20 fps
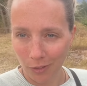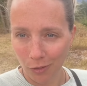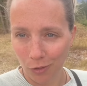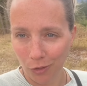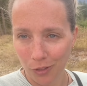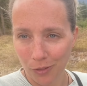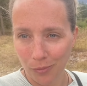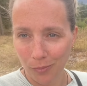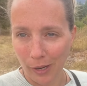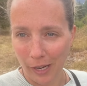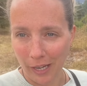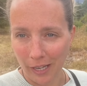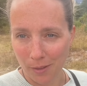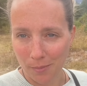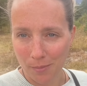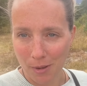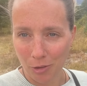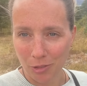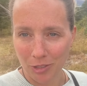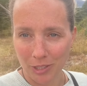Unten bei
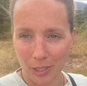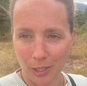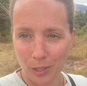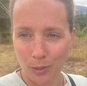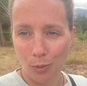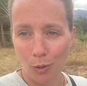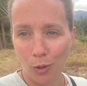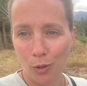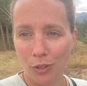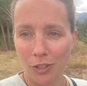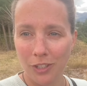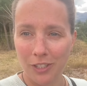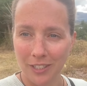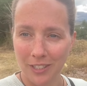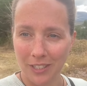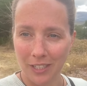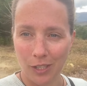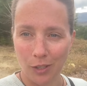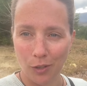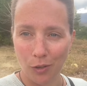einem Aussichtspunkt
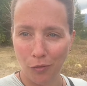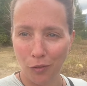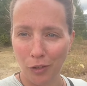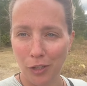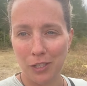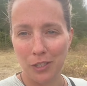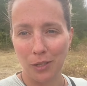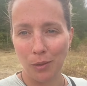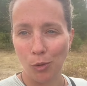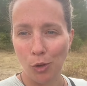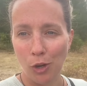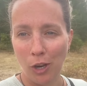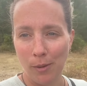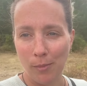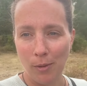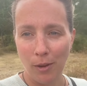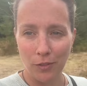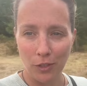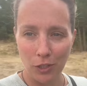ist ein öffentlicher Mülleimer.